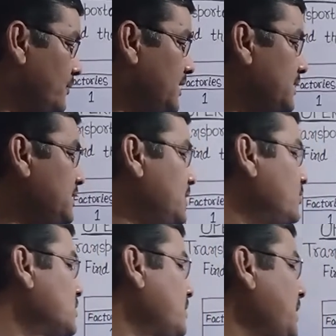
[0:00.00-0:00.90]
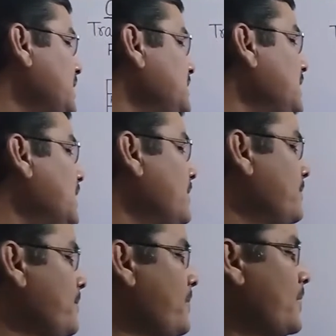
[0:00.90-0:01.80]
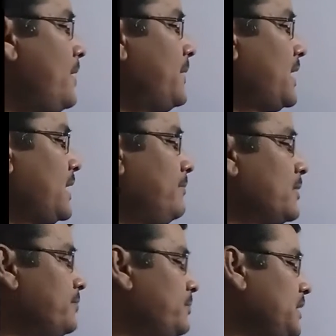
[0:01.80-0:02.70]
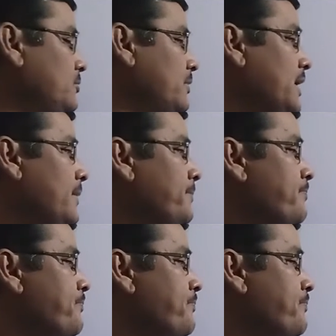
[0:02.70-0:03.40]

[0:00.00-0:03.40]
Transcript: ट्वेंटी थ्री को सप्लाई किया हमारा काम कंप्लीट हो गया